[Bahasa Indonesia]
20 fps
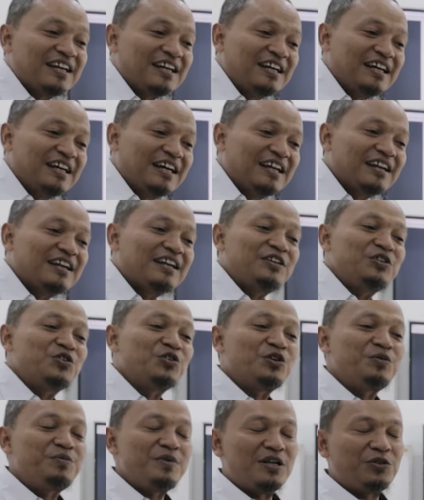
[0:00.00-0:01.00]
Dari
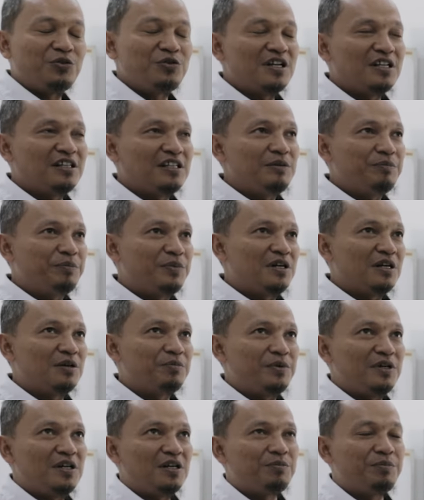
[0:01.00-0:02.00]
domestik tentu
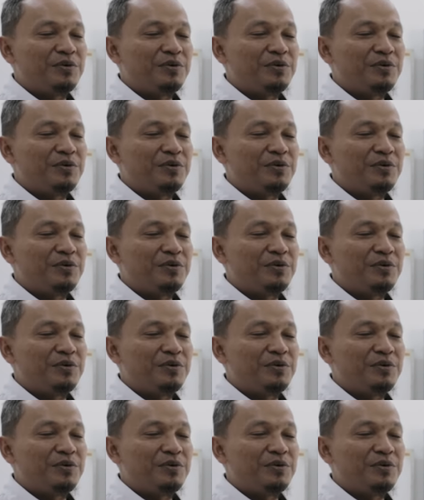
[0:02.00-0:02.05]
saja